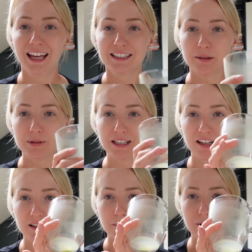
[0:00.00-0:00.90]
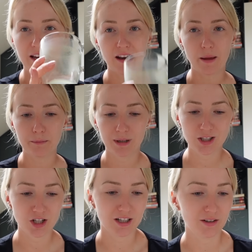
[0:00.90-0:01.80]
Ich habe hier gerade meinen
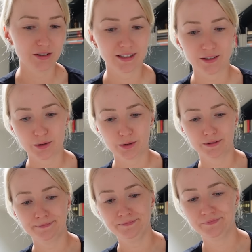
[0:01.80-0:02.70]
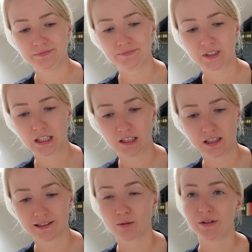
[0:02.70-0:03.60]
Matcha ausgetrunken. Kann ich den
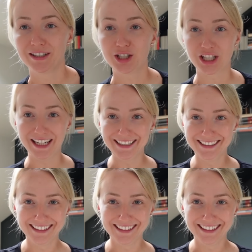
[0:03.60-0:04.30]
jetzt auch mal wegstellen.